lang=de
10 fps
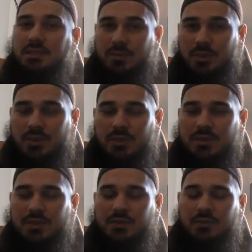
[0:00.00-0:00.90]
Azzawajal
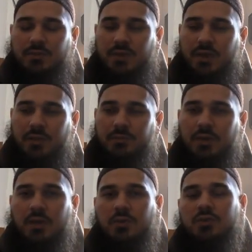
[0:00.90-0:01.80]
unsere Sünden vergeben.
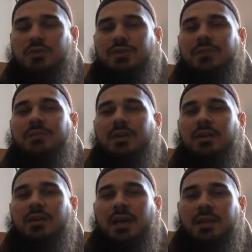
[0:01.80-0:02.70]
Und so sehen
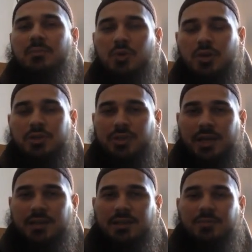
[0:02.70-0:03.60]
wir eine
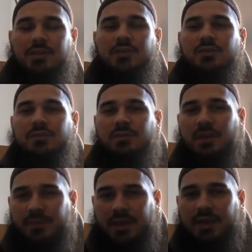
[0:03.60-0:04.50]
Möglichkeit, damit die Sünden
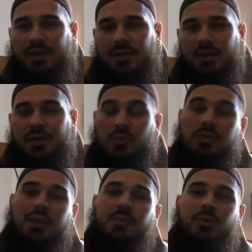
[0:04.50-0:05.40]
wieder weggehen.
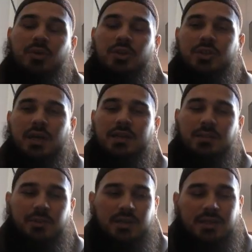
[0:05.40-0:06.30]
Und eine Möglichkeit,
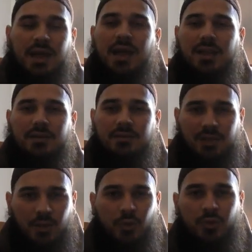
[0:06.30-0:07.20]
damit die Taten
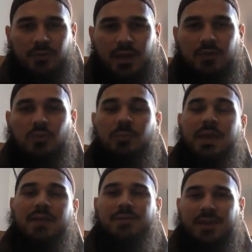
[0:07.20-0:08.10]
erhöht werden und
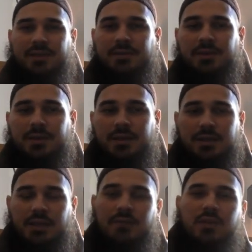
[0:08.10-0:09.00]
mehr werden,
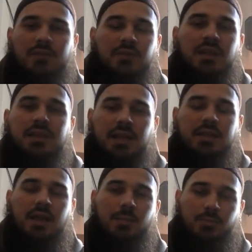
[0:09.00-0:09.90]
da wir viele
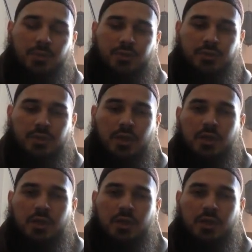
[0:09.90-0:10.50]
Taten haben möchten.